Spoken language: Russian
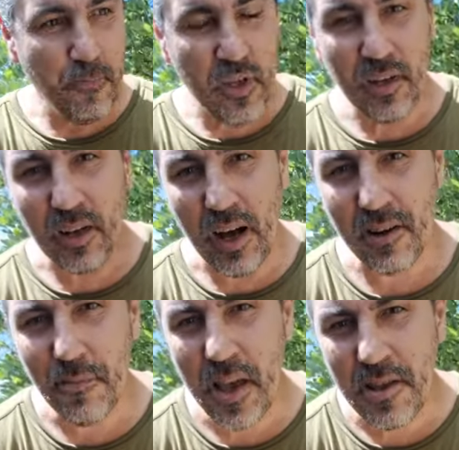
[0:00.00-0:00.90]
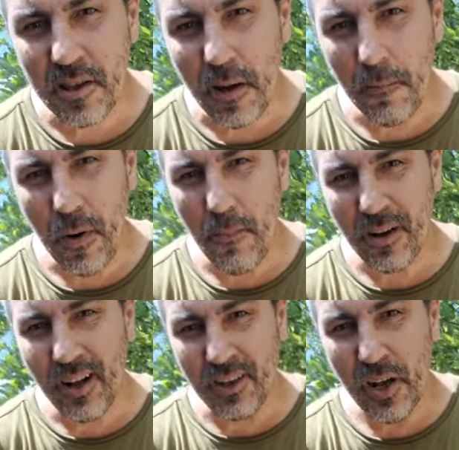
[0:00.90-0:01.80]
и Армении там
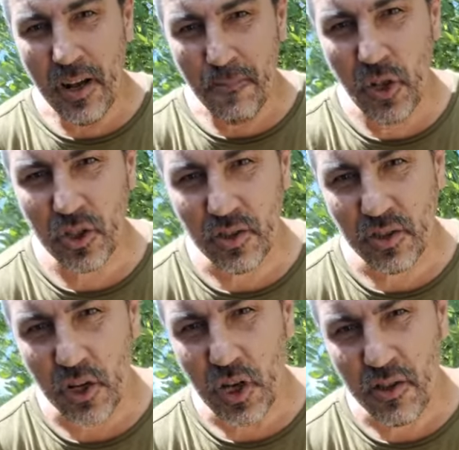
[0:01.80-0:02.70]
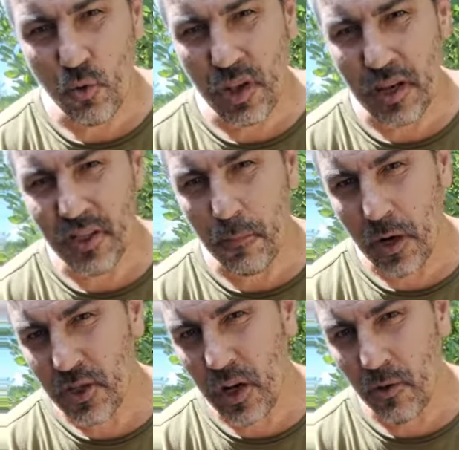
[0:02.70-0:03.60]
помогал держать руки
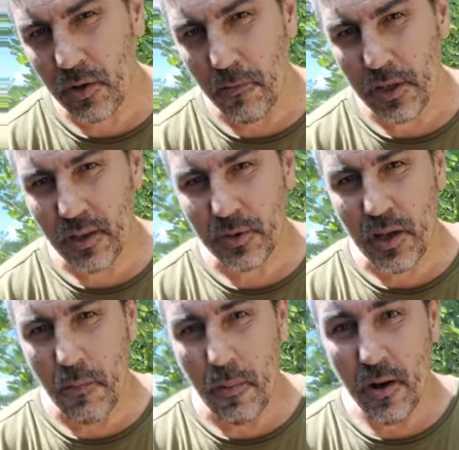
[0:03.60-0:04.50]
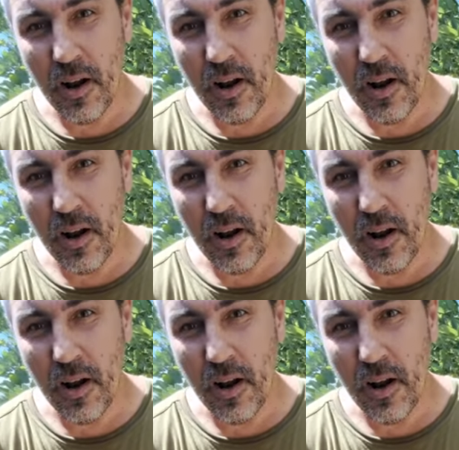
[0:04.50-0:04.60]
Азербайджану там и там самым.